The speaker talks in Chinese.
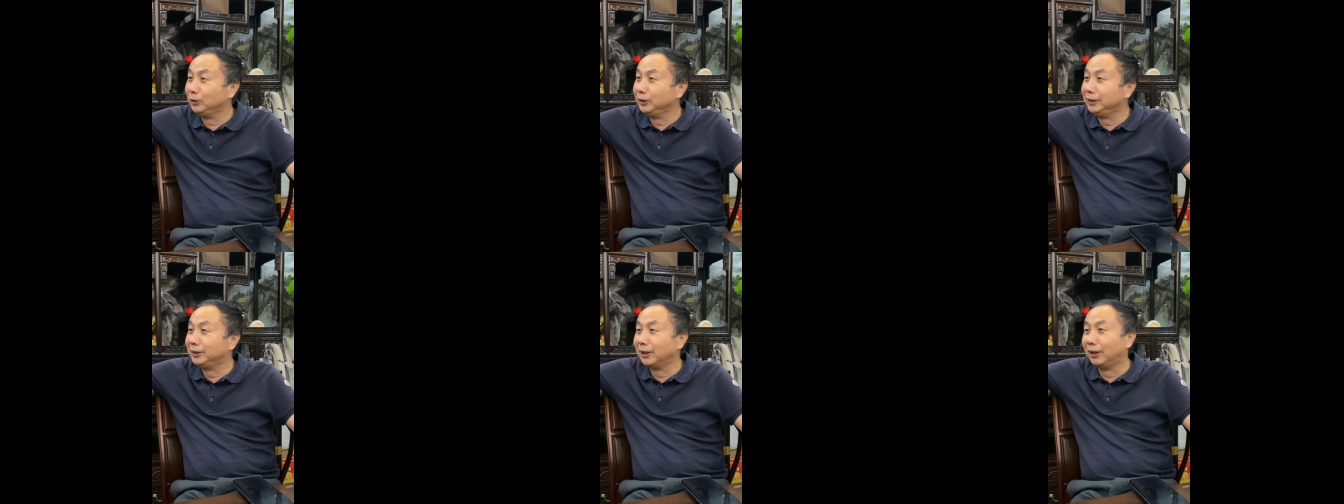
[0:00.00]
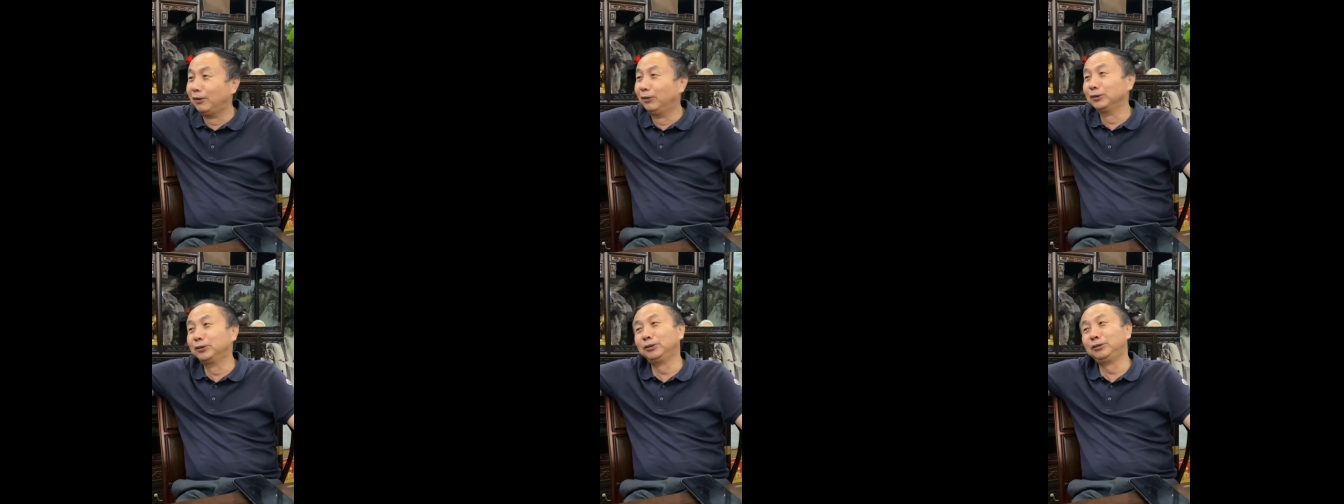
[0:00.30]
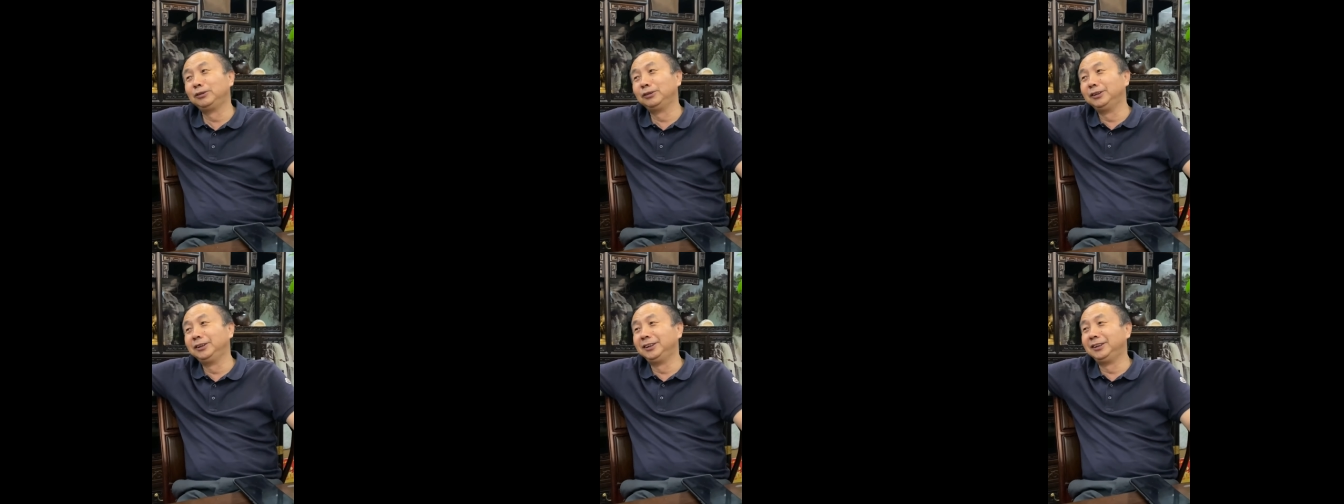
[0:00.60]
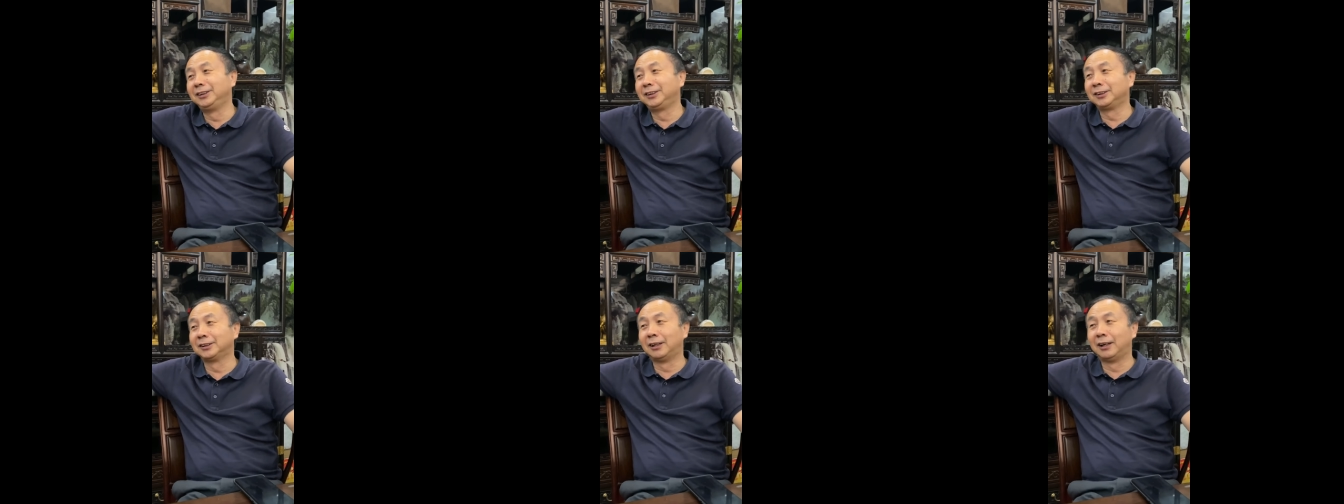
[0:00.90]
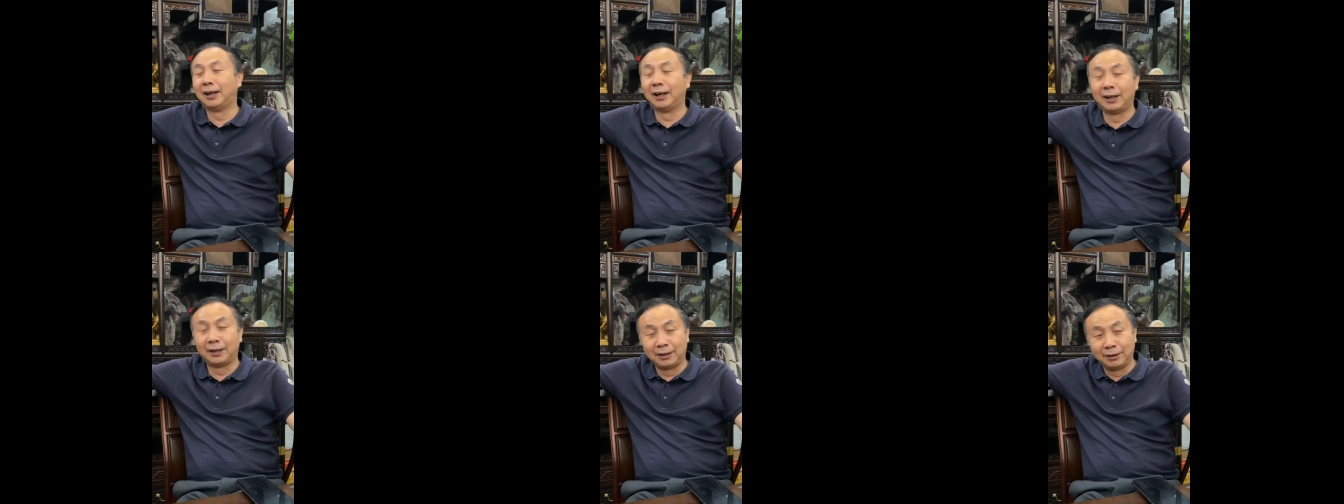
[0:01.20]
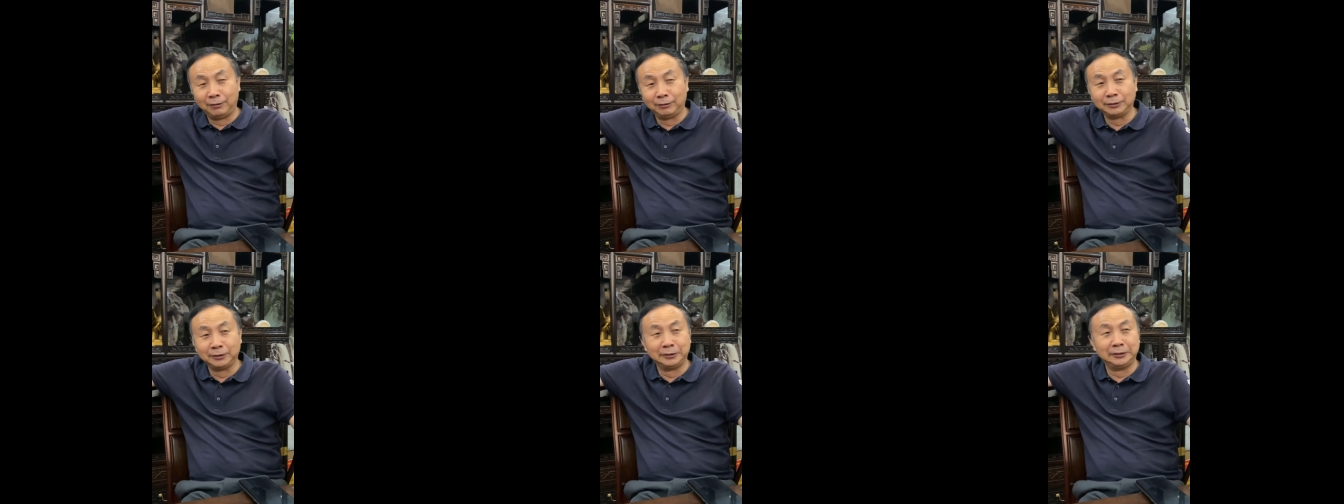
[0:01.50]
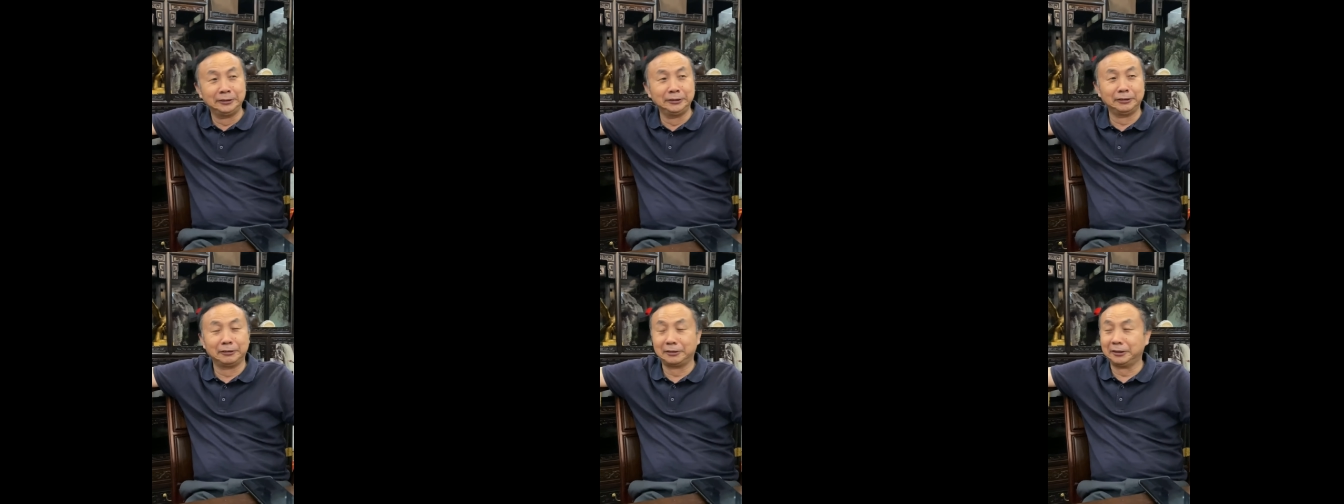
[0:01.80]
你到欧洲去，你知道啊，欧洲
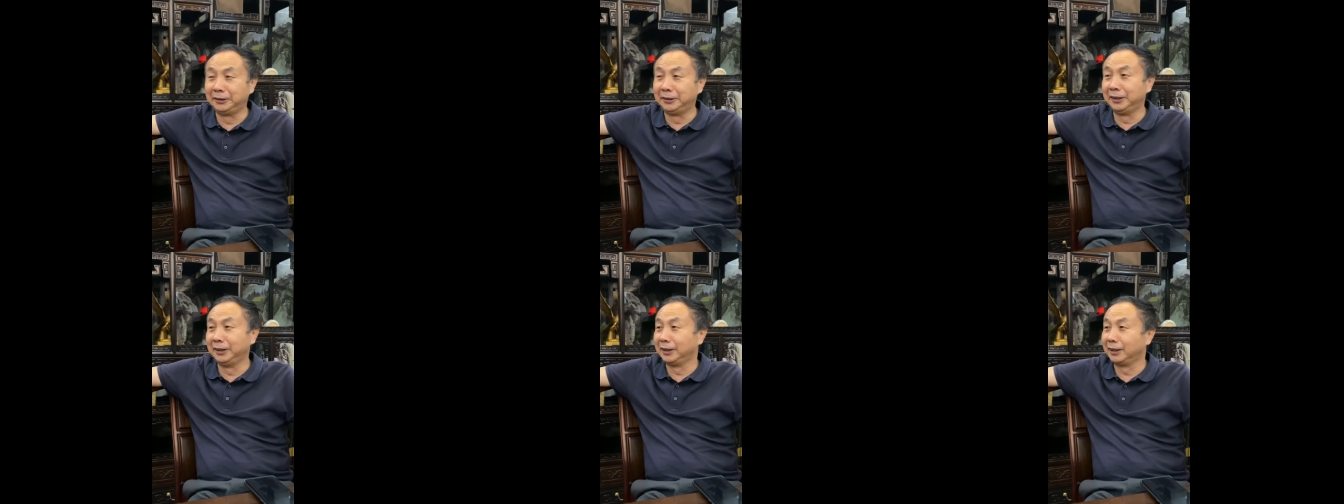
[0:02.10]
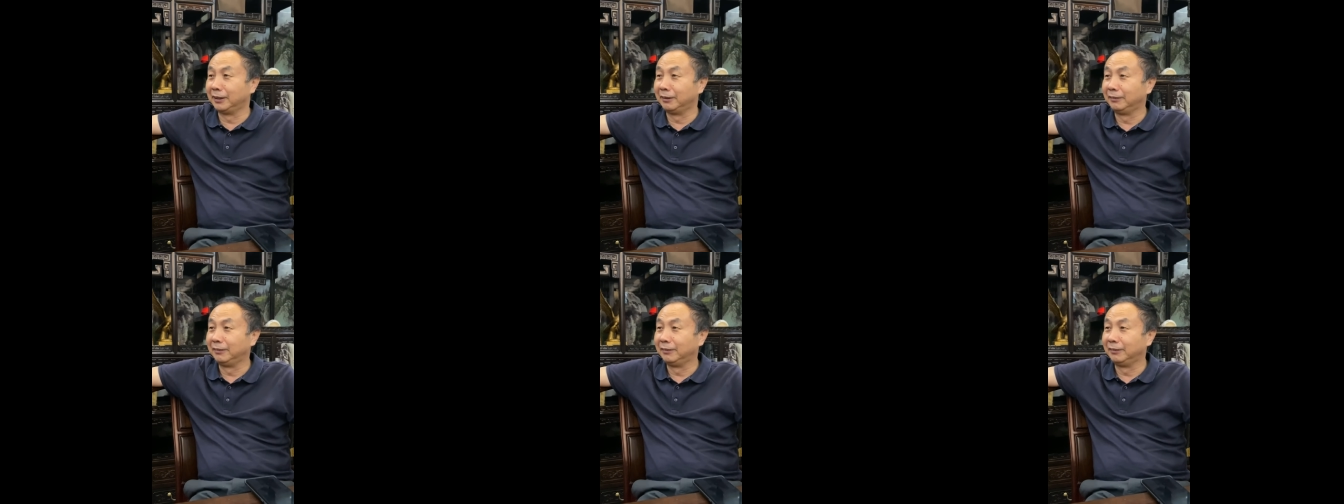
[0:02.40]
人有个特点，